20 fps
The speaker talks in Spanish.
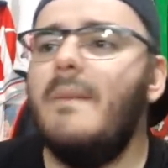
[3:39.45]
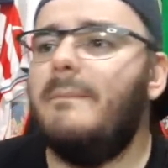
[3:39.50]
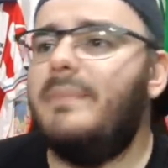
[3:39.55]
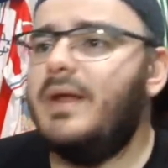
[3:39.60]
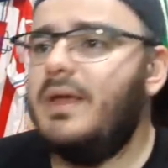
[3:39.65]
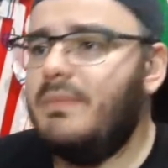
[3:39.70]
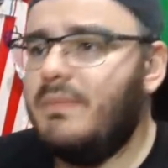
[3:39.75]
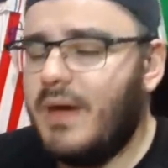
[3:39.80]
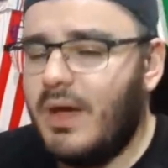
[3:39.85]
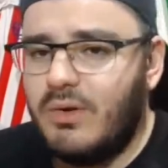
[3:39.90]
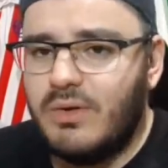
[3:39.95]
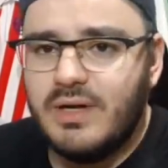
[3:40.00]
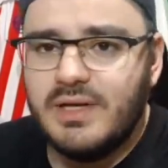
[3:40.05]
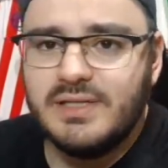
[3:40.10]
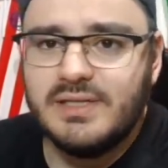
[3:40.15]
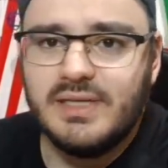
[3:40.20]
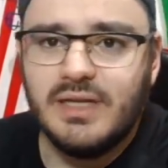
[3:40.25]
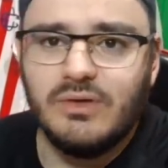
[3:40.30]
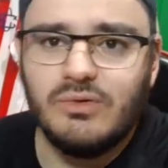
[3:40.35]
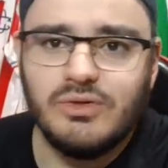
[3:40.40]
primero la
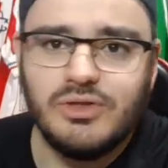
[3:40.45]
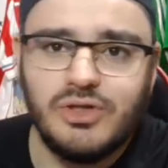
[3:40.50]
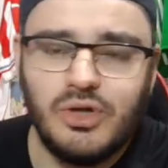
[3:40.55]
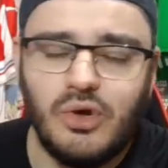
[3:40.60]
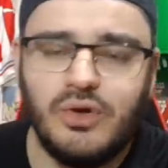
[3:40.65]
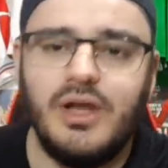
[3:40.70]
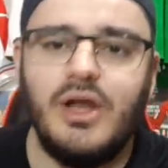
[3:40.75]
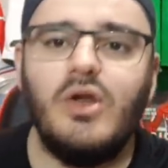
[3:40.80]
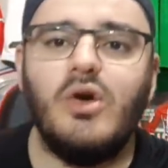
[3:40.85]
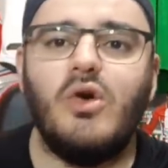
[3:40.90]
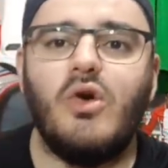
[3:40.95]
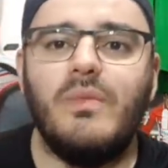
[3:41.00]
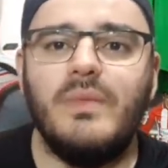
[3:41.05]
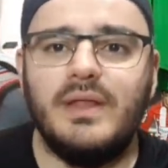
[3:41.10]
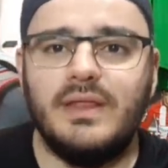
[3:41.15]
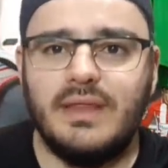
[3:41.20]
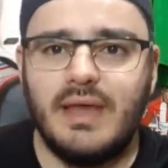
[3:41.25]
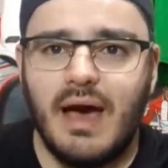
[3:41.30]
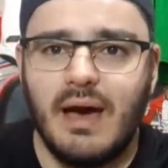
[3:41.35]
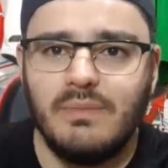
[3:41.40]
institución y lo
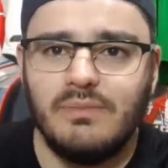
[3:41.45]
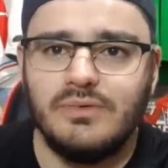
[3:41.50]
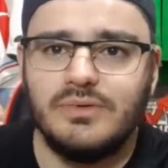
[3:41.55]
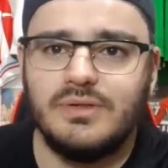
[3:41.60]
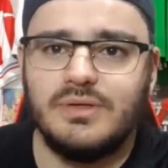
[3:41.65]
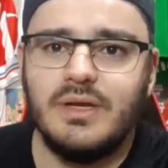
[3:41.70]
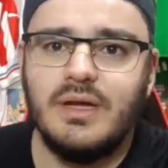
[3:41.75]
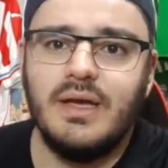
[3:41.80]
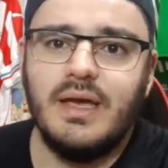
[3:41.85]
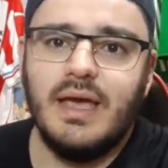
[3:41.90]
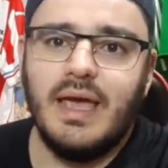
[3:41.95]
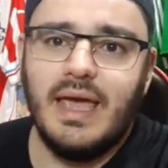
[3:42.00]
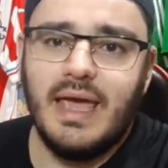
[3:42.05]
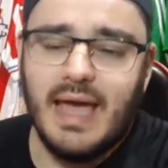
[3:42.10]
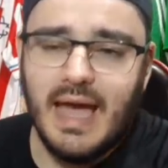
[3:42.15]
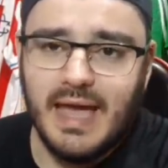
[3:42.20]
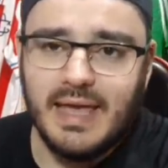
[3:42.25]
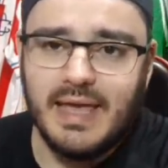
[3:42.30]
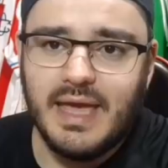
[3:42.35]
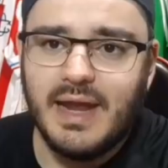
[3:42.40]
comentábamos
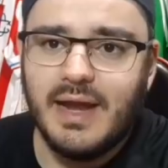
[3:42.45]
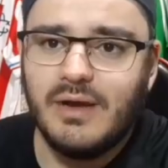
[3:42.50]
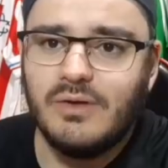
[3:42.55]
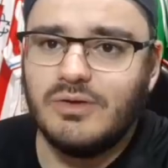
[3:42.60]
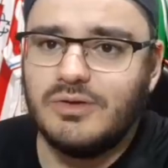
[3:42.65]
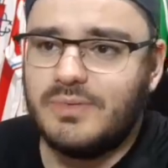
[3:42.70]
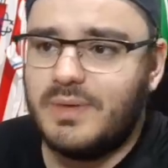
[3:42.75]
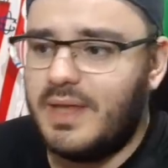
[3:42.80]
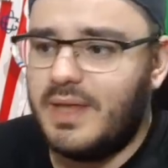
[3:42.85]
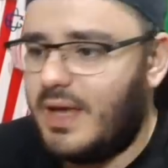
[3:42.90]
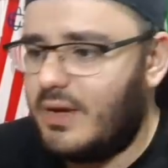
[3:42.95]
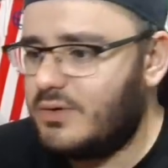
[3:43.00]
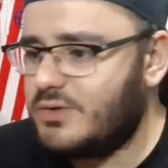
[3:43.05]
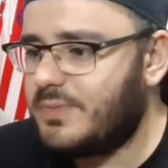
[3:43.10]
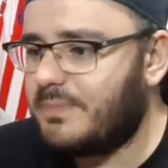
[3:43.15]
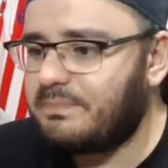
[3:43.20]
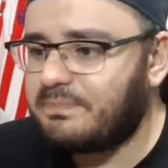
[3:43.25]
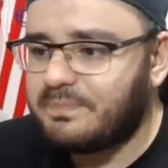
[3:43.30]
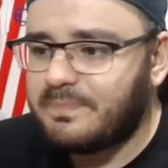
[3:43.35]
eh, ayer en los videos,